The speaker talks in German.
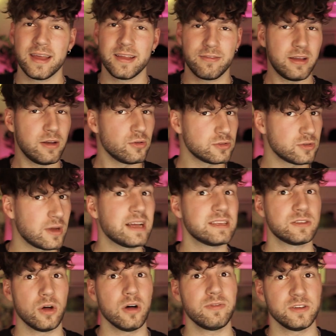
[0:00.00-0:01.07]
Verlosung
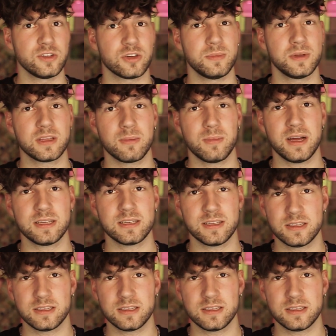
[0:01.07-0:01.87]
hast du hoffentlich schon mitgemacht.